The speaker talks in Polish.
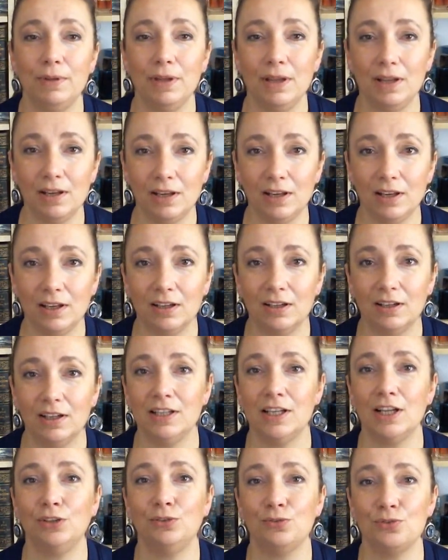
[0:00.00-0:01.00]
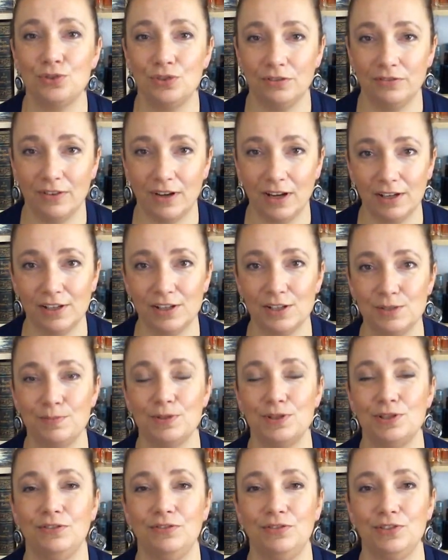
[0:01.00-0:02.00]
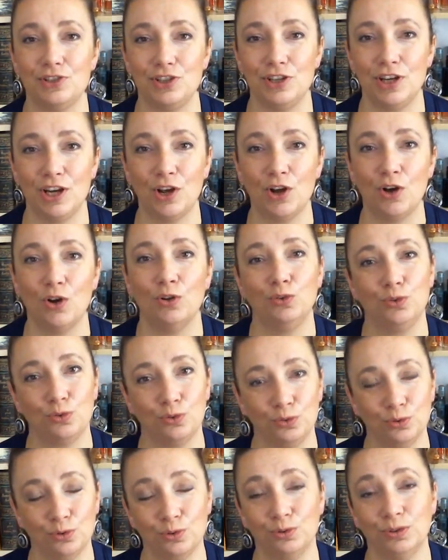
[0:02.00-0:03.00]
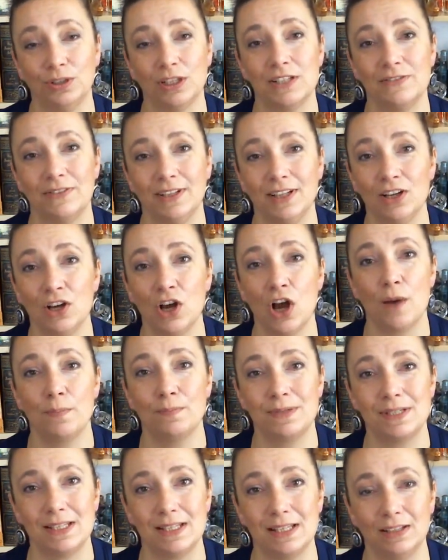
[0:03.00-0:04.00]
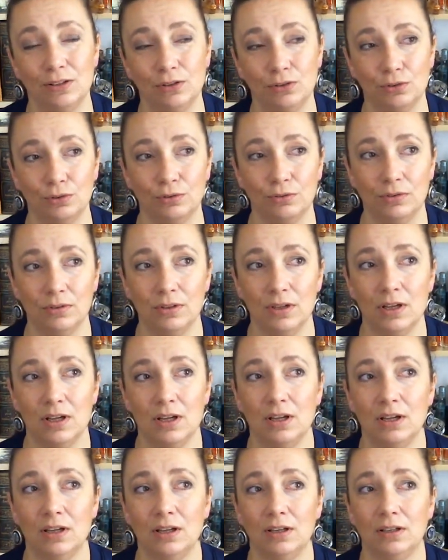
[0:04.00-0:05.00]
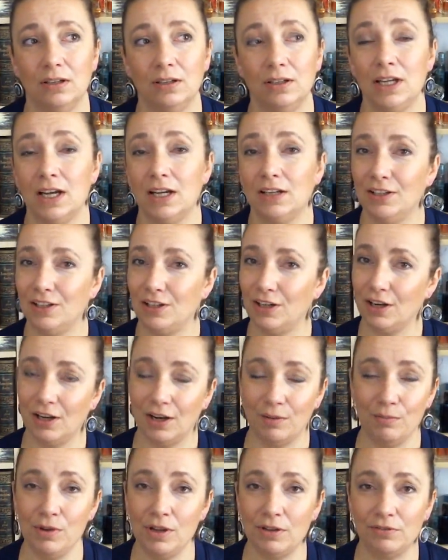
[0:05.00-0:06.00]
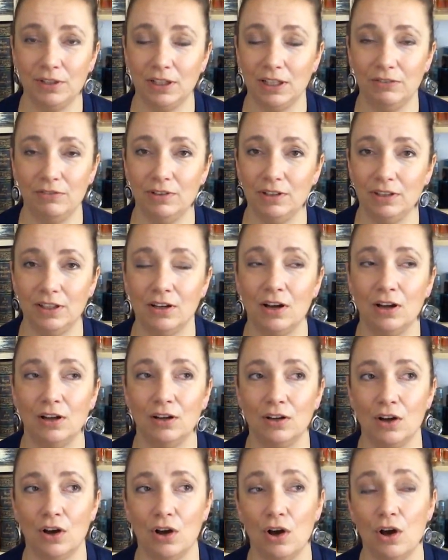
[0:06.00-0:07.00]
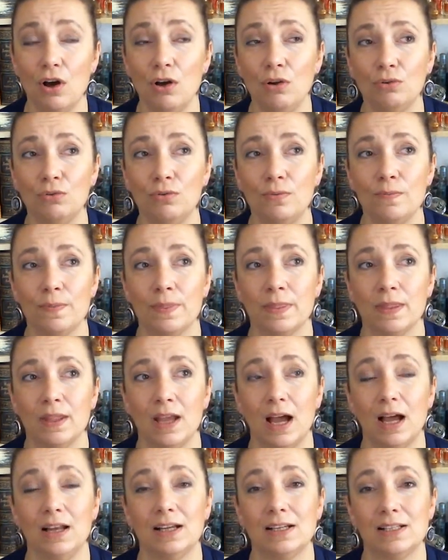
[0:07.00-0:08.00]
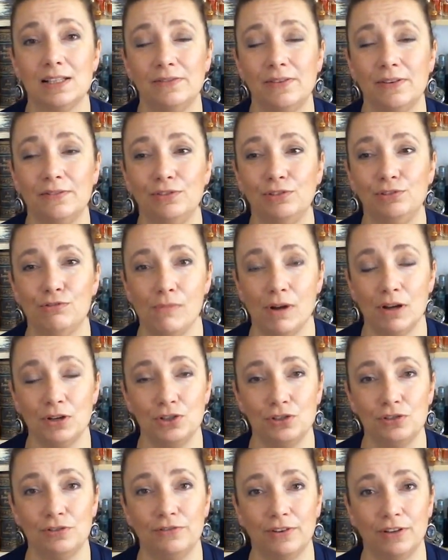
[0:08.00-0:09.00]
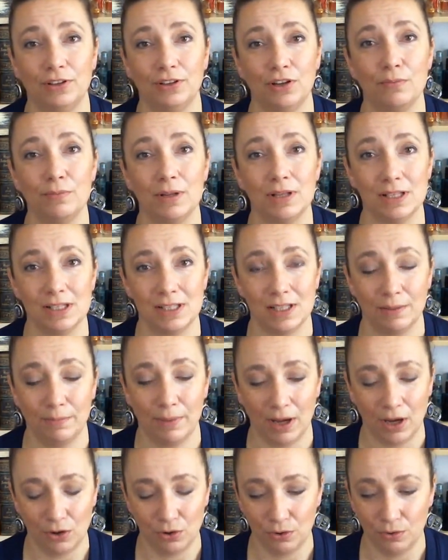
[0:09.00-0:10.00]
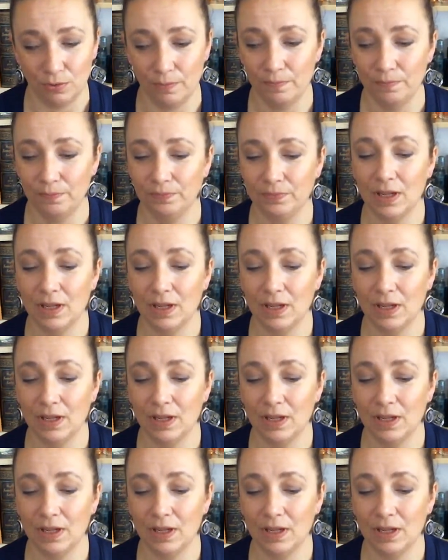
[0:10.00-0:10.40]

pili i nadużywali specyficznego trunku, tak zwanego absyntu. Y, ja nie reklamuję w tej chwili tego alkoholu, ale chcę Wam wytłumaczyć fenomen zapachu.